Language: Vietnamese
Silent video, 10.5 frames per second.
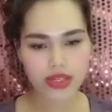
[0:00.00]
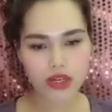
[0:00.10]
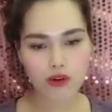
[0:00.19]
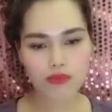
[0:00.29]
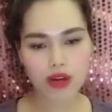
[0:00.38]

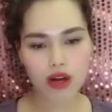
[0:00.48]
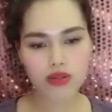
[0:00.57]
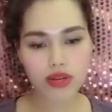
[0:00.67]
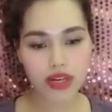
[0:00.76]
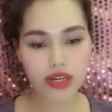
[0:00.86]
Chiều hôm
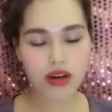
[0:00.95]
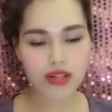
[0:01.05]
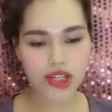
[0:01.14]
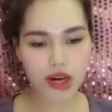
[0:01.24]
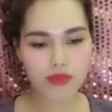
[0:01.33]
đó tôi đến
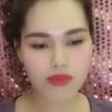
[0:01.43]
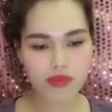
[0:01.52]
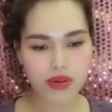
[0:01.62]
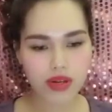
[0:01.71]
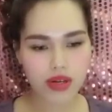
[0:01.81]
đón cháu,
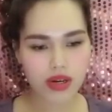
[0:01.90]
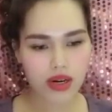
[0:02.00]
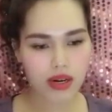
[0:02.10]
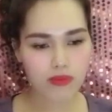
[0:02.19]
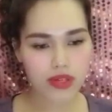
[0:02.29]

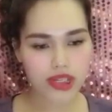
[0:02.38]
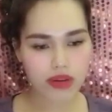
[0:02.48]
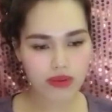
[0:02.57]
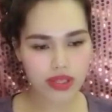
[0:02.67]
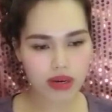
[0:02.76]
lớp của
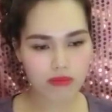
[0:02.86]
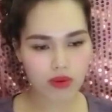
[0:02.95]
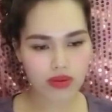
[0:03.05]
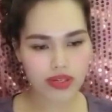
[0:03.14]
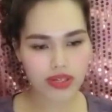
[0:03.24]
cháu ở tầng
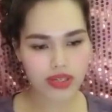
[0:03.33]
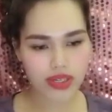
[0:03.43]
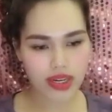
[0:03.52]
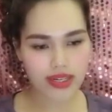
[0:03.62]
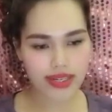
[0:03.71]
1,
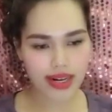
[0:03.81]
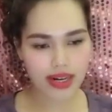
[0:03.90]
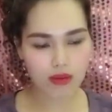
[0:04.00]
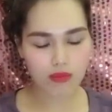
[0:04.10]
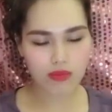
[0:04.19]
nhìn ra
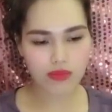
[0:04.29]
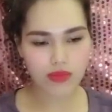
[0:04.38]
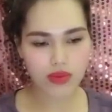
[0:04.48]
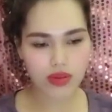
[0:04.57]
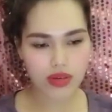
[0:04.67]
cổng.
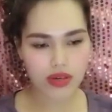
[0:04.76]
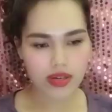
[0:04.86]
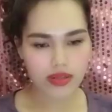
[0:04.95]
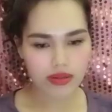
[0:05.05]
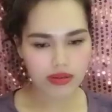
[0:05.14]

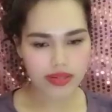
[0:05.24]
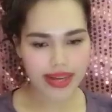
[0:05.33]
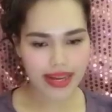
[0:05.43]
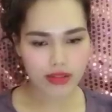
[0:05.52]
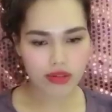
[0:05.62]
Từ
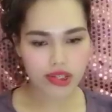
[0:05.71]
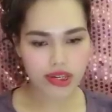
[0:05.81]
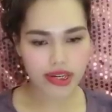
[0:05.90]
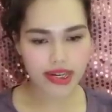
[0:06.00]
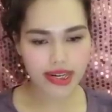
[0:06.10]
xa tôi
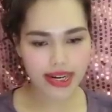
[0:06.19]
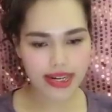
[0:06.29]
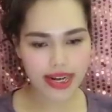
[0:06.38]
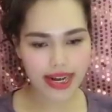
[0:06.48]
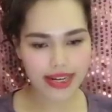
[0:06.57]
chứng kiến
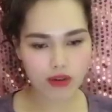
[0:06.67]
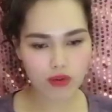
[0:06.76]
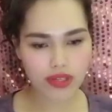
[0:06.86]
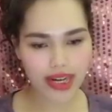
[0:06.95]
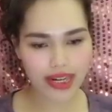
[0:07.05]
cảnh hai
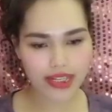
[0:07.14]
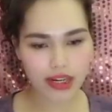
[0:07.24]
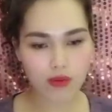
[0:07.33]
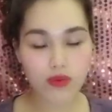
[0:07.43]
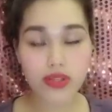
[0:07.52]
cô trả
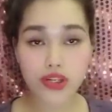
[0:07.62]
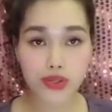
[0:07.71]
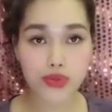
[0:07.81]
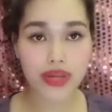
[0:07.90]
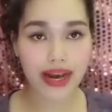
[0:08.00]
cháu rất
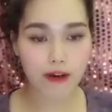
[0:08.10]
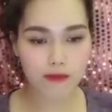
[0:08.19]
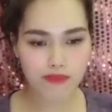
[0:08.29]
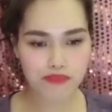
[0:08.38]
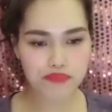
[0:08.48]
chu đáo.